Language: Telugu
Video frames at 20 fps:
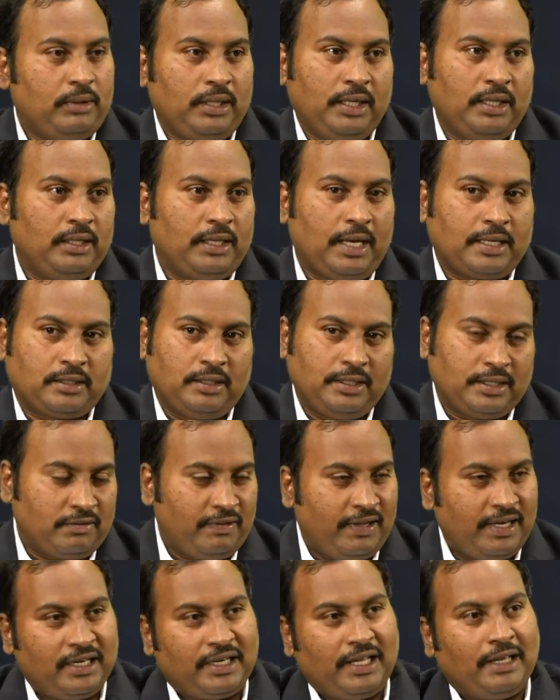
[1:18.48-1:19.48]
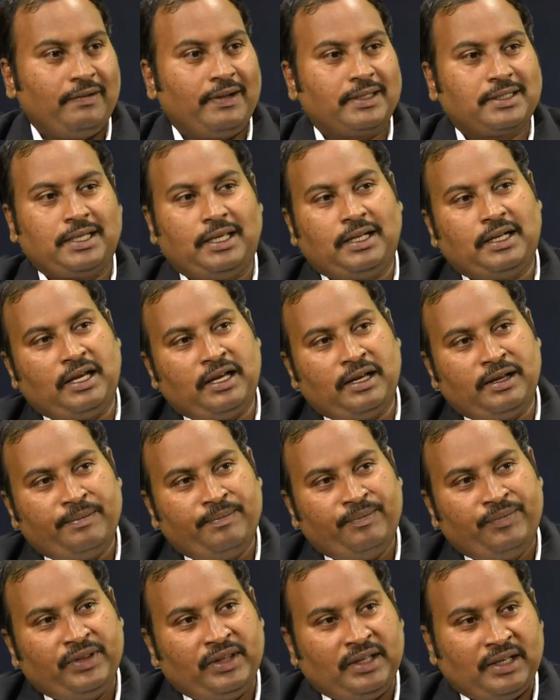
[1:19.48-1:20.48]
ఏంటి అసలు నిజమైన డైవర్సేనా
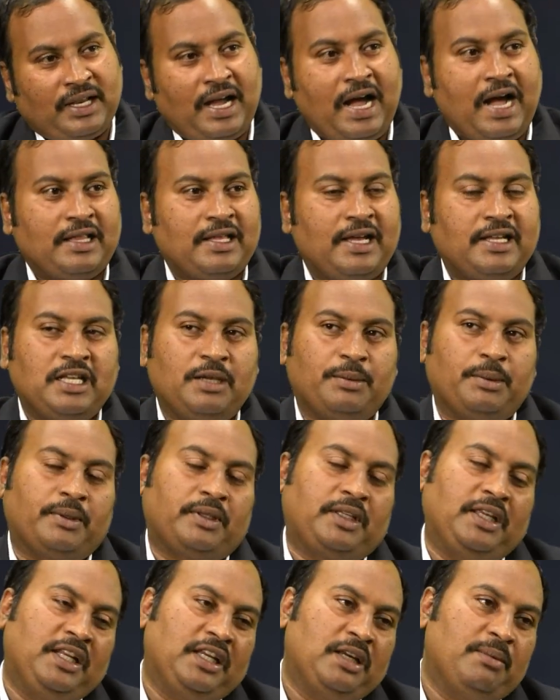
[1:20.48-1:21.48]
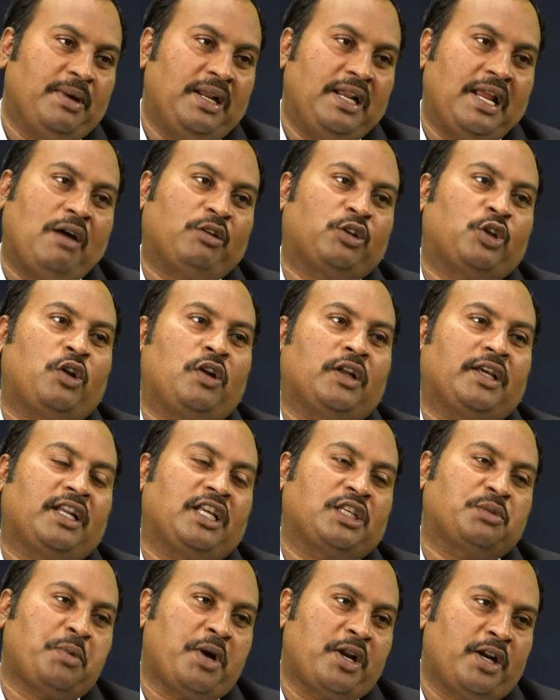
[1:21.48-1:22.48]
కాదా అని చెప్పి తిరిగి మళ్ళీ అవతల వాళ్ళకి
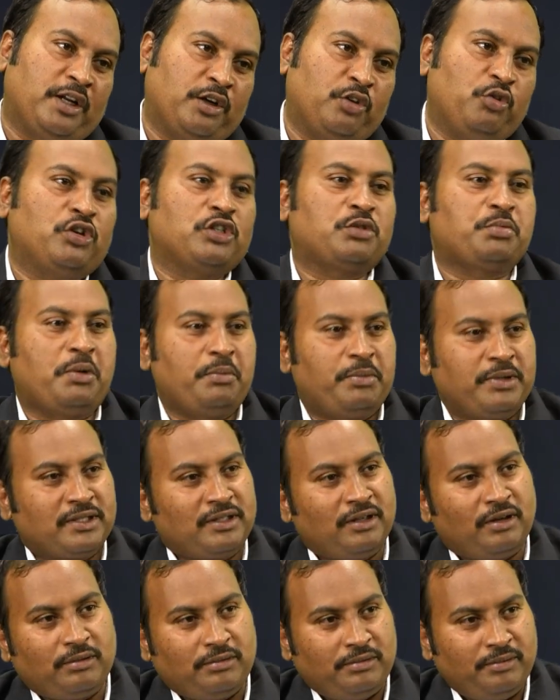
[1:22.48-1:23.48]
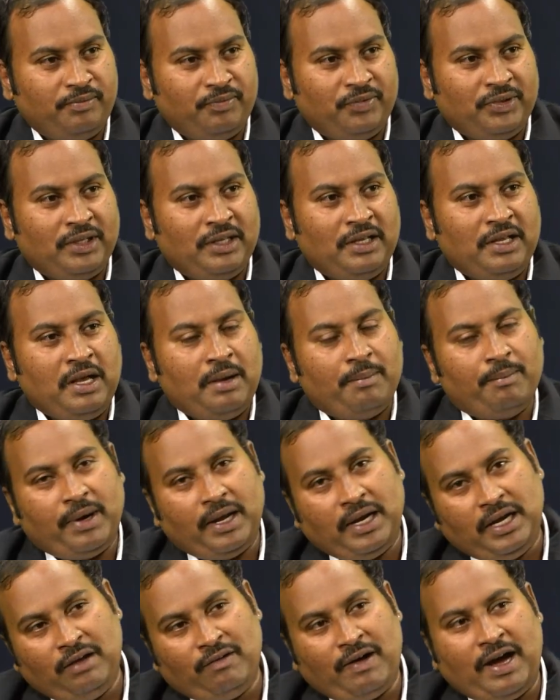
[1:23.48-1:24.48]
రెస్పాండెంట్కి నోటీస్ పంపిస్తారు
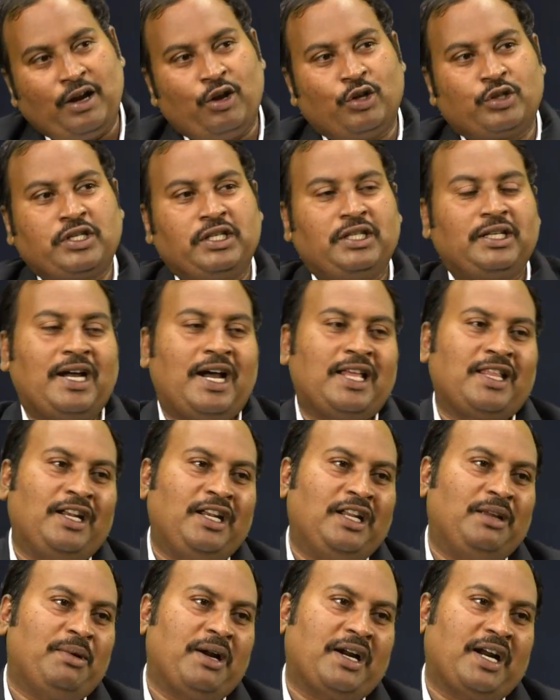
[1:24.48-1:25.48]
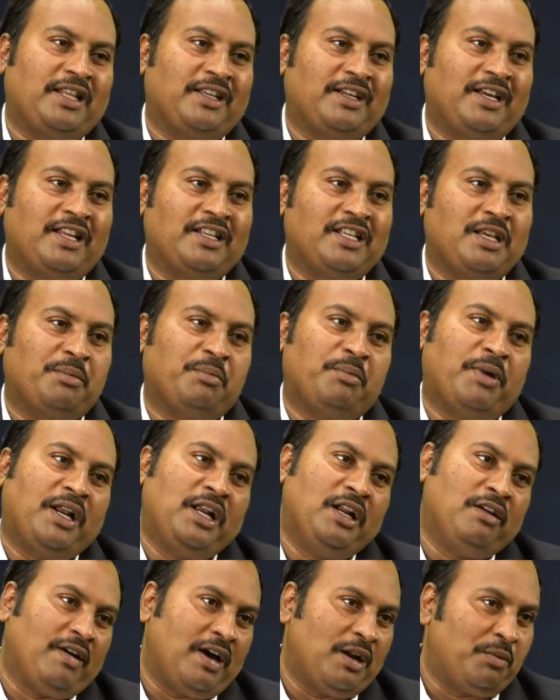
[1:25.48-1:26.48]
మళ్ళీ వాళ్ళు వచ్చి ఇది కాదండి మాకు అది కాదని చెప్పి
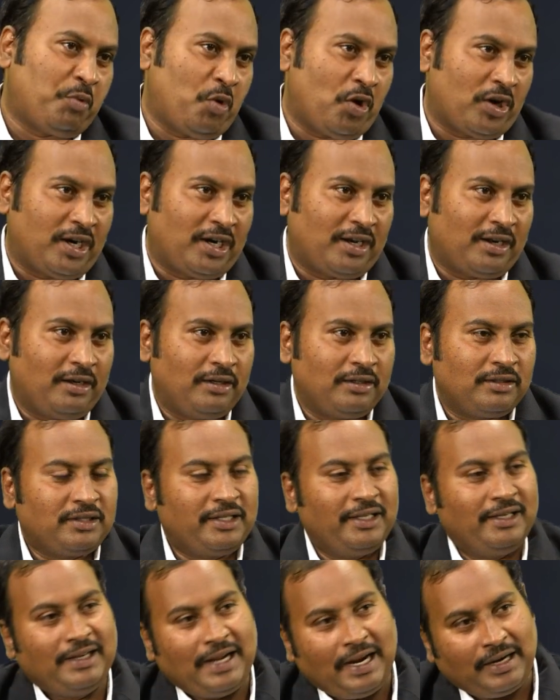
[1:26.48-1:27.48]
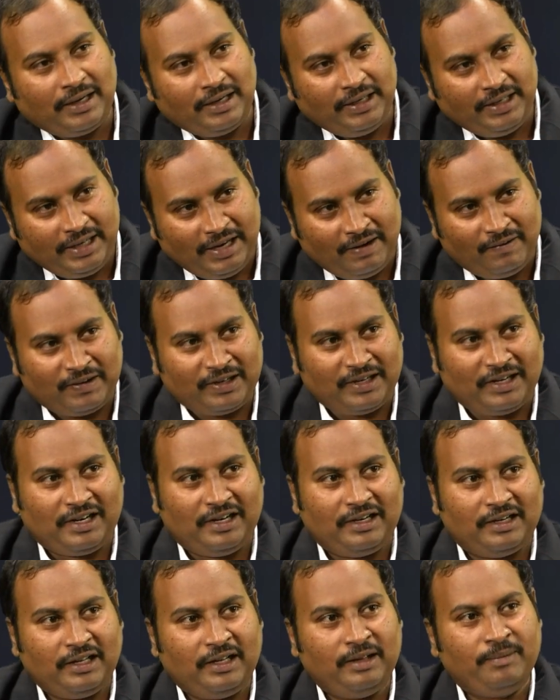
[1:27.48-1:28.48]
మళ్ళీ వాళ్ళు పోరాడాలి తిరిగి అంటే
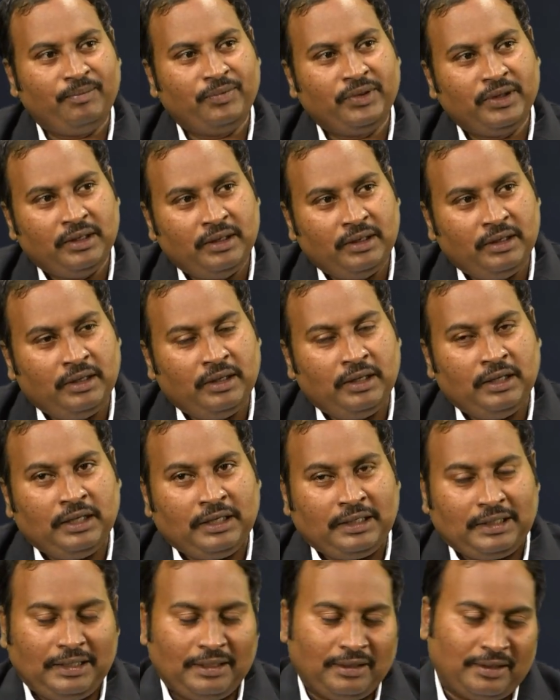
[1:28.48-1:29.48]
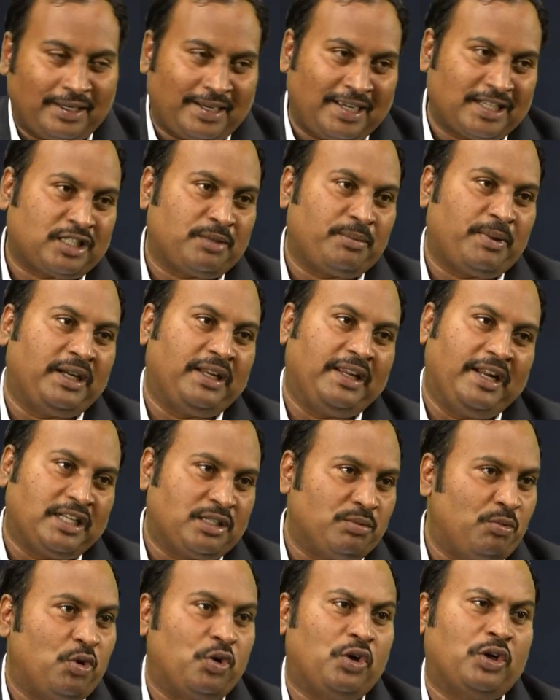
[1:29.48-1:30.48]
నేనేమంటున్నానంటే ఇంత కష్టపడి
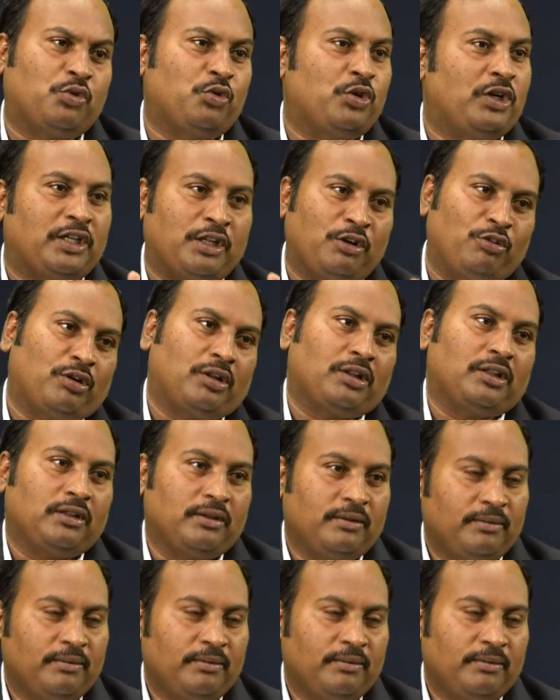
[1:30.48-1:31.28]
ఏడ్చి మొంగడుకున్నట్టే ఉంటది